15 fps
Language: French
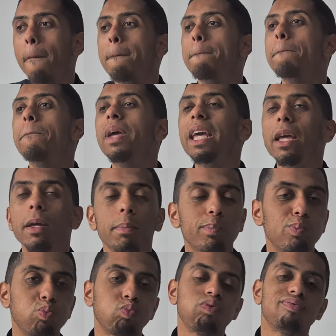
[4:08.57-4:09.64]
Mais
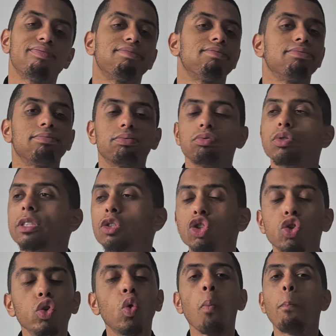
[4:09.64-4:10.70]

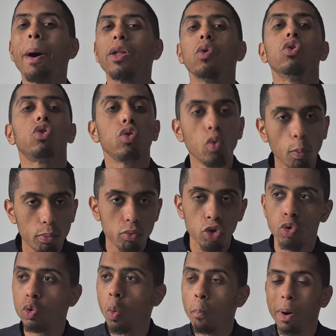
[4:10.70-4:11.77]
je ne tombe pas dessus non plus.
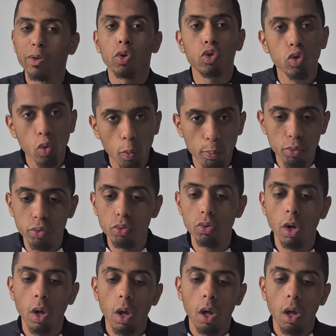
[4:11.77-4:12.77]
Je lui tombe pas dessus non plus.